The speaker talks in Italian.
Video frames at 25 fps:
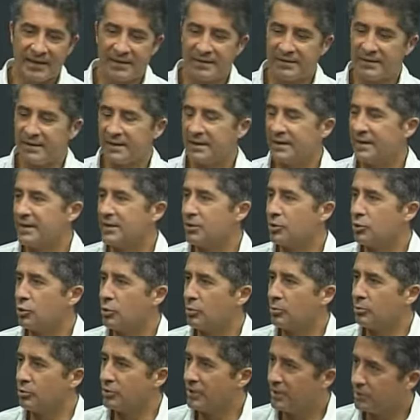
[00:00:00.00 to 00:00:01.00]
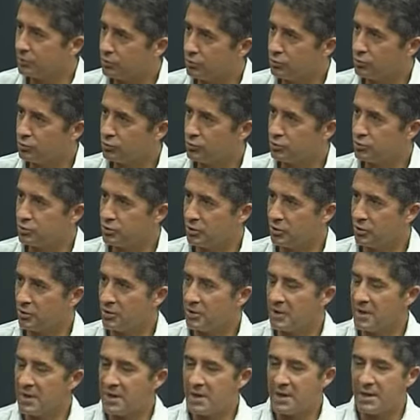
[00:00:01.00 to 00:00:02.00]
terreno incomodato d'uso
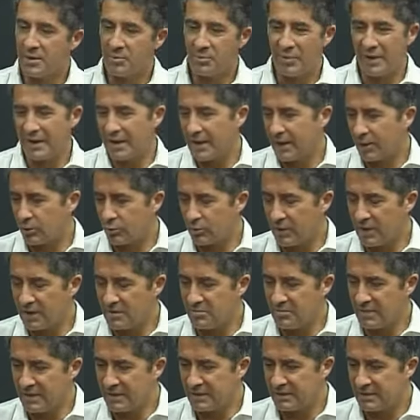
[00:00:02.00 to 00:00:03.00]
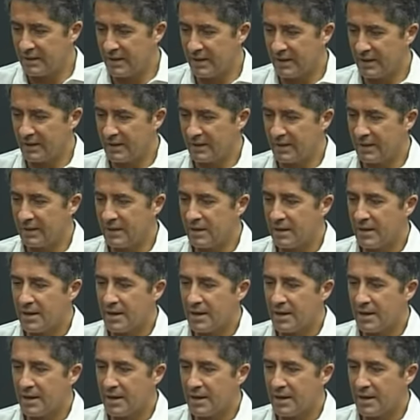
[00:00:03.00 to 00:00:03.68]
per l'agroalimentare.